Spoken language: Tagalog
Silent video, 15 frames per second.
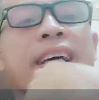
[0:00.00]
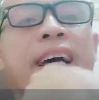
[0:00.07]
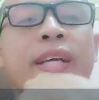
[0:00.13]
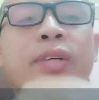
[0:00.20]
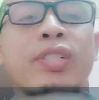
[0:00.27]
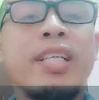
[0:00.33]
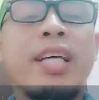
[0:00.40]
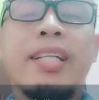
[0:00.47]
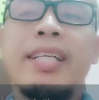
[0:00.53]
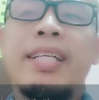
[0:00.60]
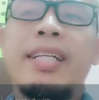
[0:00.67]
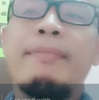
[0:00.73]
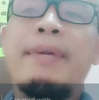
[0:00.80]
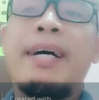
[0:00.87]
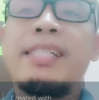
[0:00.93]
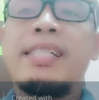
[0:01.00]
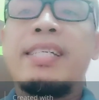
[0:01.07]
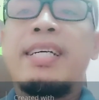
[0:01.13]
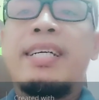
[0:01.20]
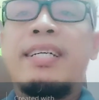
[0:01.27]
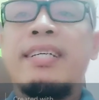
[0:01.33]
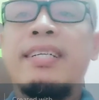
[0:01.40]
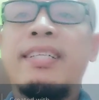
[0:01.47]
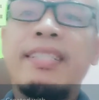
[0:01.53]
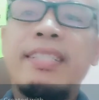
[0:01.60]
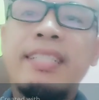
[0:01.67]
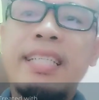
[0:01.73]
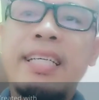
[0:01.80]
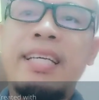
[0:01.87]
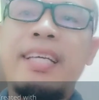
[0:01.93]
ayon sa ating nabasa,
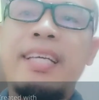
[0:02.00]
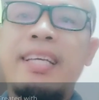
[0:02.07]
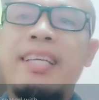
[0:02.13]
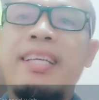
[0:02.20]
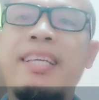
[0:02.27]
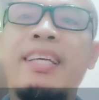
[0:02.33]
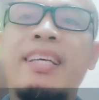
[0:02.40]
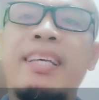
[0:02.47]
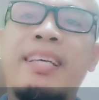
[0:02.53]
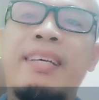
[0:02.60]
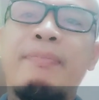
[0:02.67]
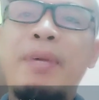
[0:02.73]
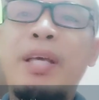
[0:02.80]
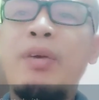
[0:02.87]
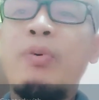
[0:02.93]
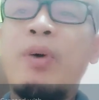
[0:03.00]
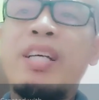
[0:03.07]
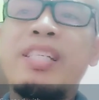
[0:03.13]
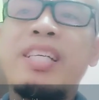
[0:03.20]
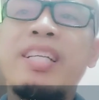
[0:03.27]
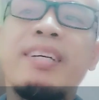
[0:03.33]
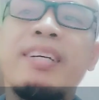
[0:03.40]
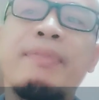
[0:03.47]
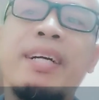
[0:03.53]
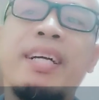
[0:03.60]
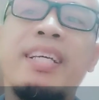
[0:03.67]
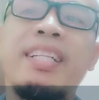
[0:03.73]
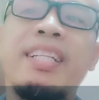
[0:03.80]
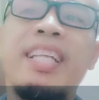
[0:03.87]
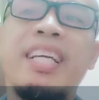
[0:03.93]
ay may iwasan ang mga
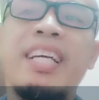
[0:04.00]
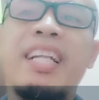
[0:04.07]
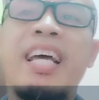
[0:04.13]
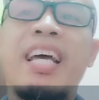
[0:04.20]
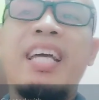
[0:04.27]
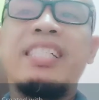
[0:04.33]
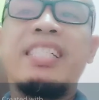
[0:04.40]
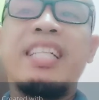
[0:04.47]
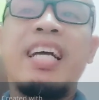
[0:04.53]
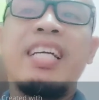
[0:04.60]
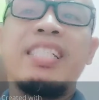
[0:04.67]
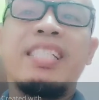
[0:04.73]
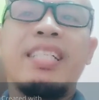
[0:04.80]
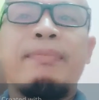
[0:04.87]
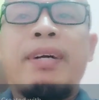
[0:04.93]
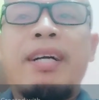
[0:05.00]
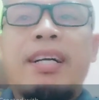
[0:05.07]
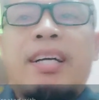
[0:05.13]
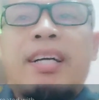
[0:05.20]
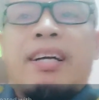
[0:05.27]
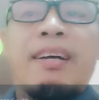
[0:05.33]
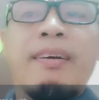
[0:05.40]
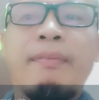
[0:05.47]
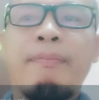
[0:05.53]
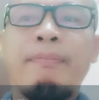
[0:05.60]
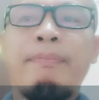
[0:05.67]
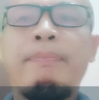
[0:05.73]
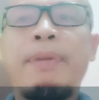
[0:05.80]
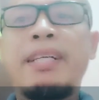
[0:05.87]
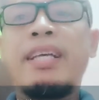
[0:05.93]
hindi kanais-nais na pag
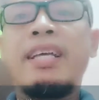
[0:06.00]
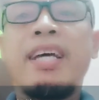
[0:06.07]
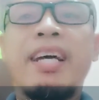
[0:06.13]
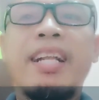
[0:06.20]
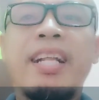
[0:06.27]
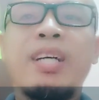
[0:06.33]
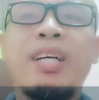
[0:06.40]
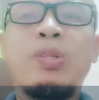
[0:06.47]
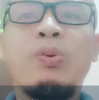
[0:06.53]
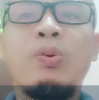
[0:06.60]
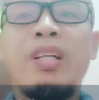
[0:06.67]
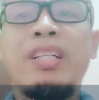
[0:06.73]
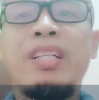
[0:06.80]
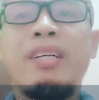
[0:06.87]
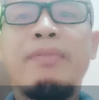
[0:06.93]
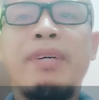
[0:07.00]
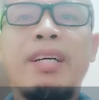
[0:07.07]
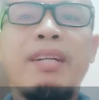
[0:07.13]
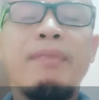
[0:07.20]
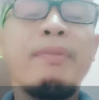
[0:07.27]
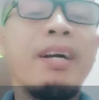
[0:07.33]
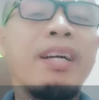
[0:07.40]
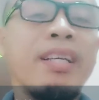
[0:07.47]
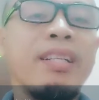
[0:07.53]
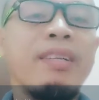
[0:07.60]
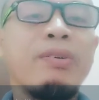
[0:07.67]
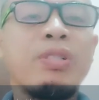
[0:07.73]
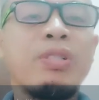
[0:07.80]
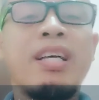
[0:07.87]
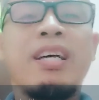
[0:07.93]
pangyayari katulad ng mga nabanggit ko
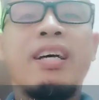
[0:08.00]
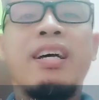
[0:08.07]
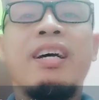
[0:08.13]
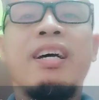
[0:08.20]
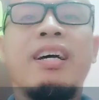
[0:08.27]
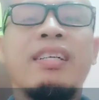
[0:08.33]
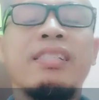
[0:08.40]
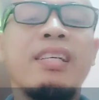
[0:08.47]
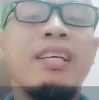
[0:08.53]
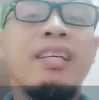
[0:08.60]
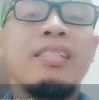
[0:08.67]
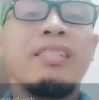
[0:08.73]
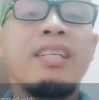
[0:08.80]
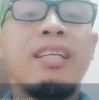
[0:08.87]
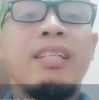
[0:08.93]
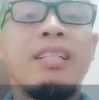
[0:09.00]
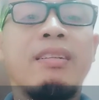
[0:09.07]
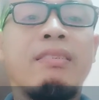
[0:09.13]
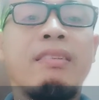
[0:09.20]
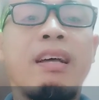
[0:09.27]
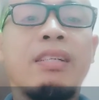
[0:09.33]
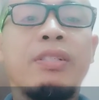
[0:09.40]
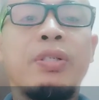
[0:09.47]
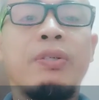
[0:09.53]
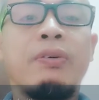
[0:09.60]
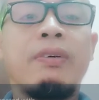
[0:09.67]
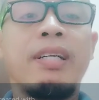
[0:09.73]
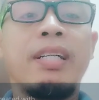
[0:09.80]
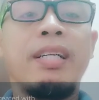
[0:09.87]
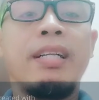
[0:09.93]
sa sa, sa introduction ko
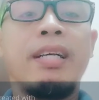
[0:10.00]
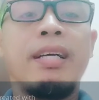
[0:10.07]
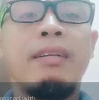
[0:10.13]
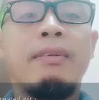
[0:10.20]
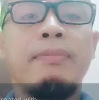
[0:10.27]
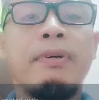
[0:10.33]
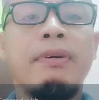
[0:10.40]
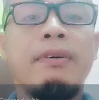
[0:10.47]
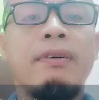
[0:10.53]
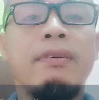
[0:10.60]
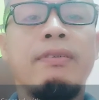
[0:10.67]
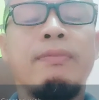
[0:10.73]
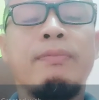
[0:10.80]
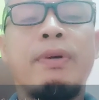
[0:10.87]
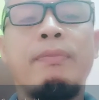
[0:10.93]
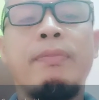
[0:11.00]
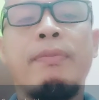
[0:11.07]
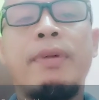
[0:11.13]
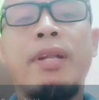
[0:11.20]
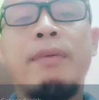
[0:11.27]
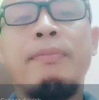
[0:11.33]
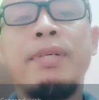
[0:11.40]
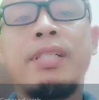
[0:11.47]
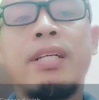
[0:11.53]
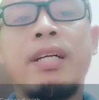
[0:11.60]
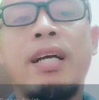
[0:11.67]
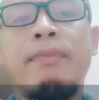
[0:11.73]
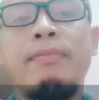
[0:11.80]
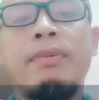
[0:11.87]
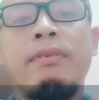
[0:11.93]
kanina ano po yung pagmamalabis ng
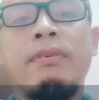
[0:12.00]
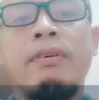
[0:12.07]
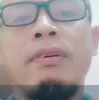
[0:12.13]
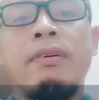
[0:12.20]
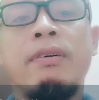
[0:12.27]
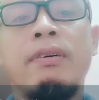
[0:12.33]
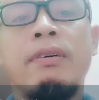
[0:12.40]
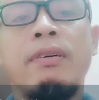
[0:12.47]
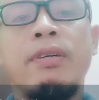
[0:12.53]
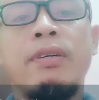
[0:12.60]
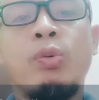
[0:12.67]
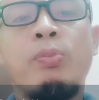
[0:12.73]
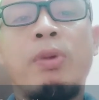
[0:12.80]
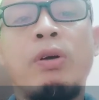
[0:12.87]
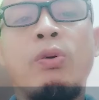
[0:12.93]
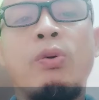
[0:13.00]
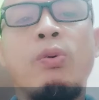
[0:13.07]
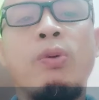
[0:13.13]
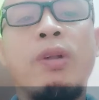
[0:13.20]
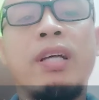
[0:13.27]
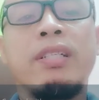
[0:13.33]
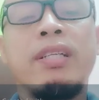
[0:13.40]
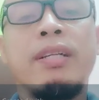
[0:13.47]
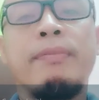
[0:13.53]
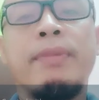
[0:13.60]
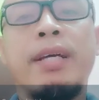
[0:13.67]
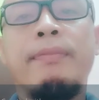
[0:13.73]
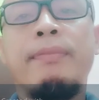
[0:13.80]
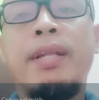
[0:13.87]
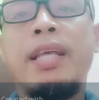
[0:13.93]
amo yung panggugulang din ng
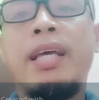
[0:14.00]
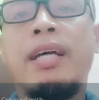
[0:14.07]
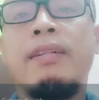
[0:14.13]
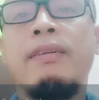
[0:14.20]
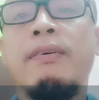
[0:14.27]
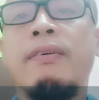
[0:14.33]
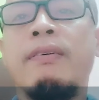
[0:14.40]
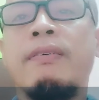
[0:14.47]
mga empleyado